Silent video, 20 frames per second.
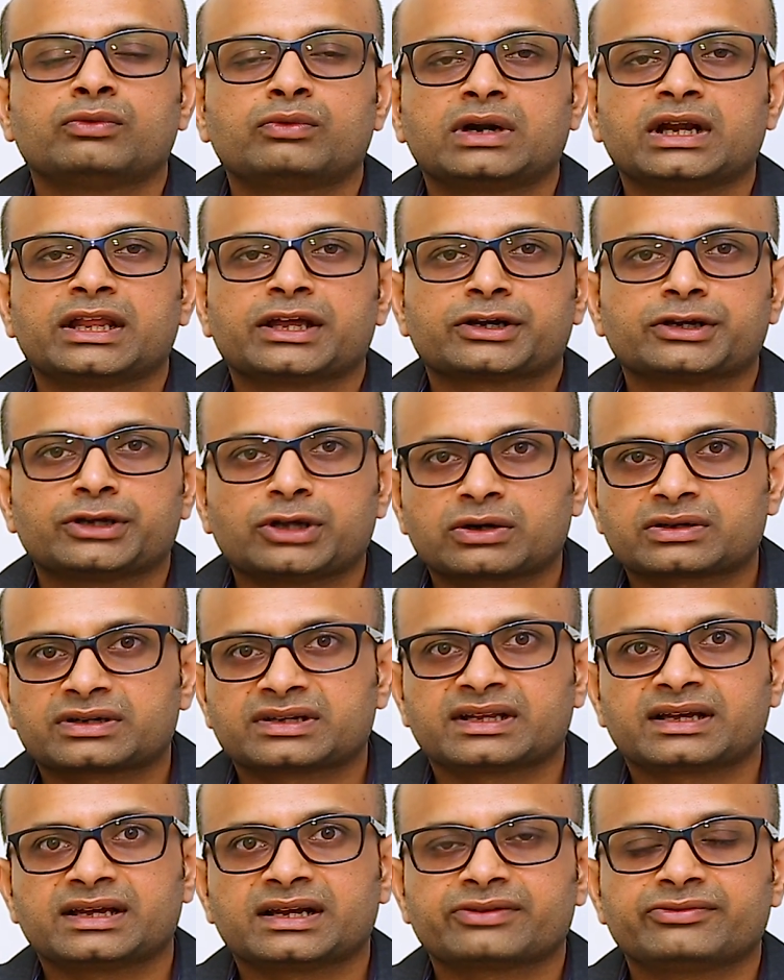వాళ్ళ యొక్క
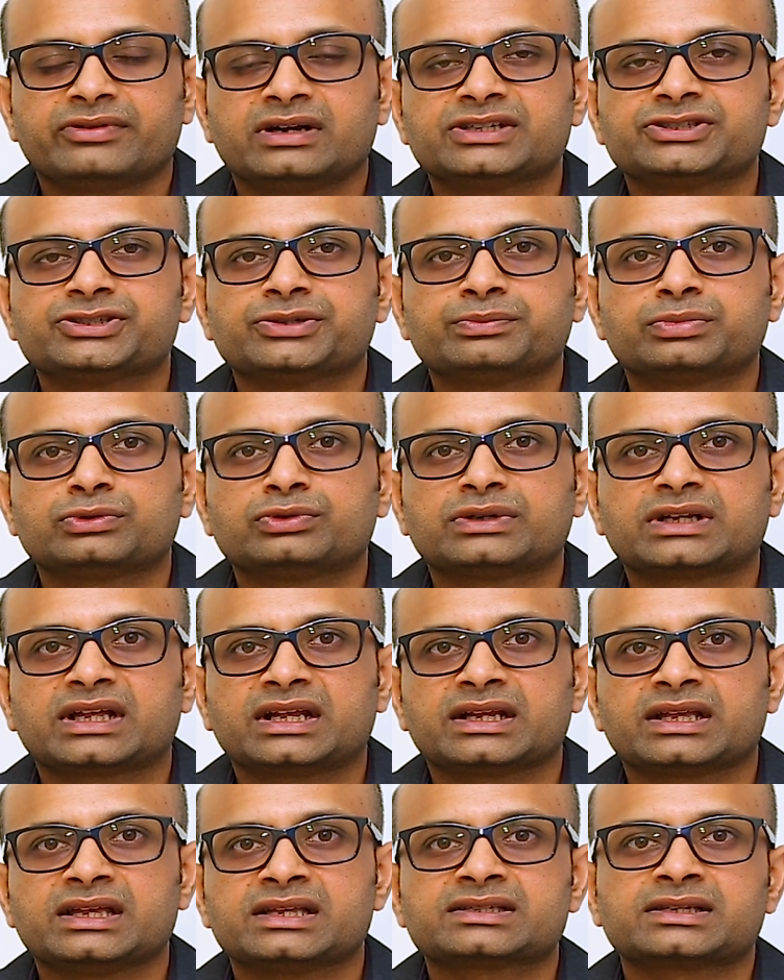డాక్టర్ దగ్గరికి వెళ్ళి
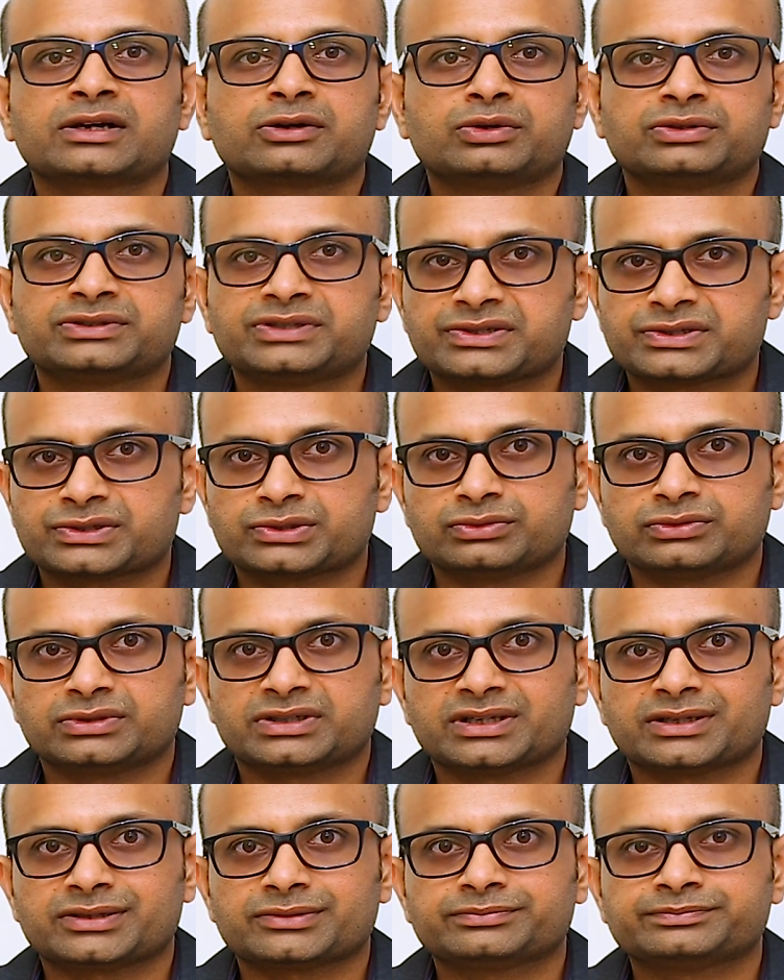చెప్పుకుంటానికి సంకోచిస్తూ
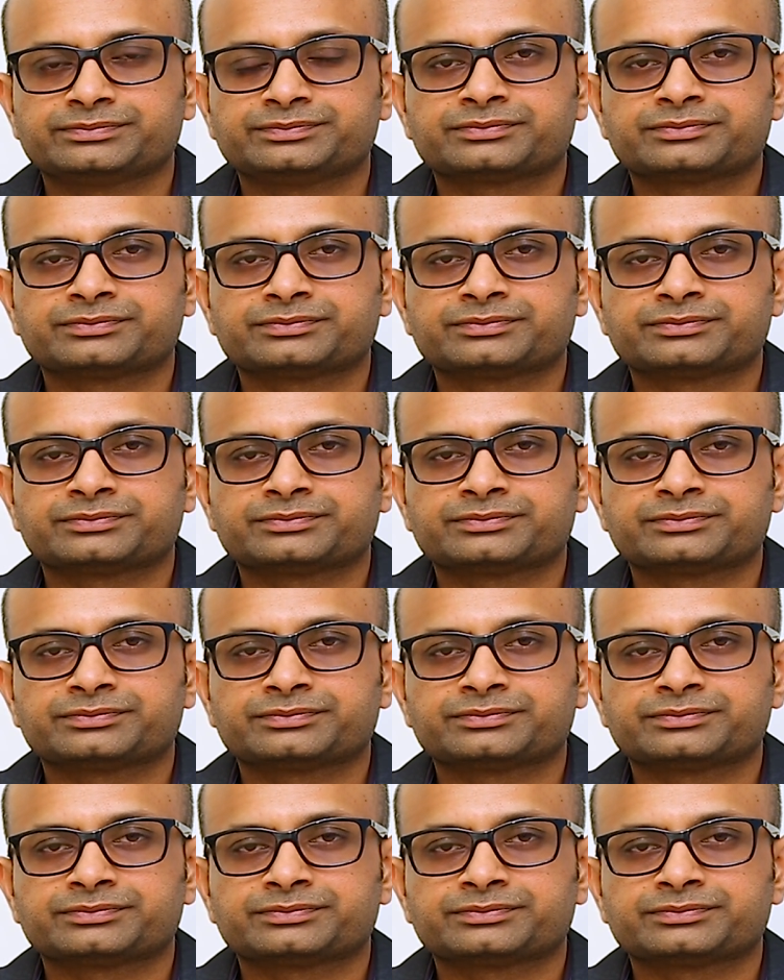ఉంటారు